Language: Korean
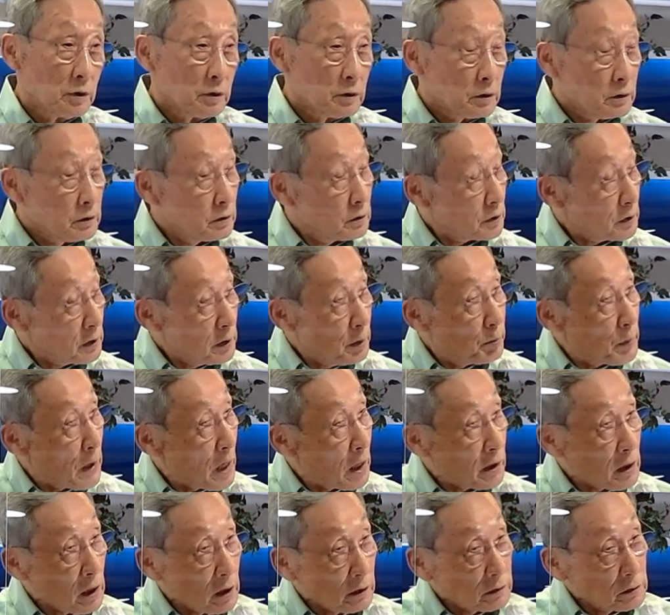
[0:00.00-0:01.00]
그렇게
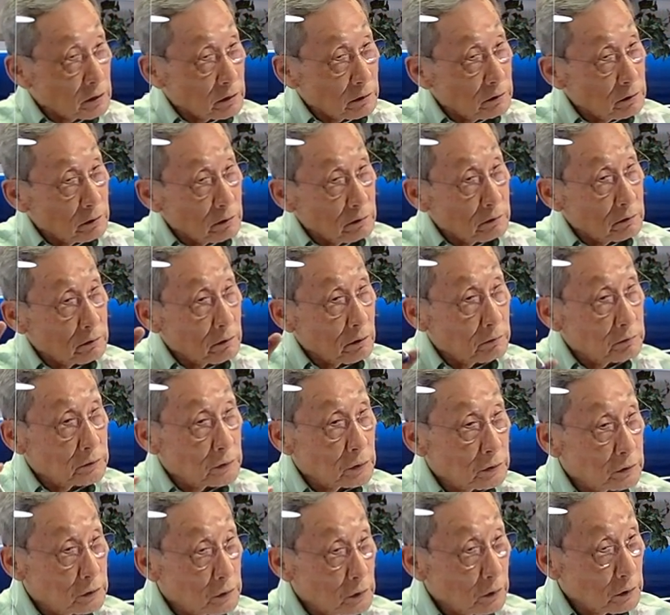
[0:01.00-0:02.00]
말 안 듣는
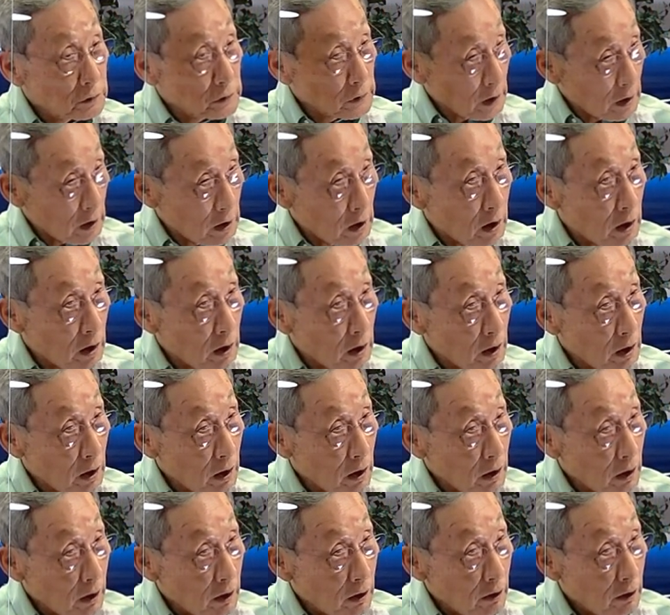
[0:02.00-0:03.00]
놈들도 다
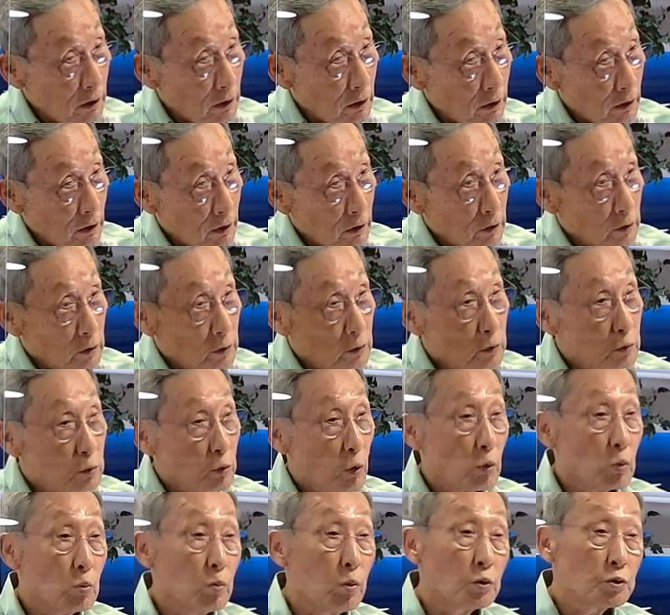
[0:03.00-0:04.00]

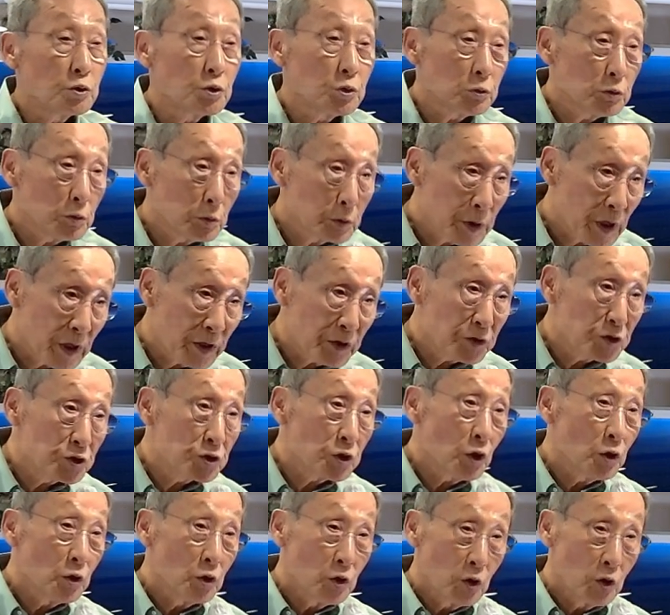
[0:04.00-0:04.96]
돌보시고 계셔.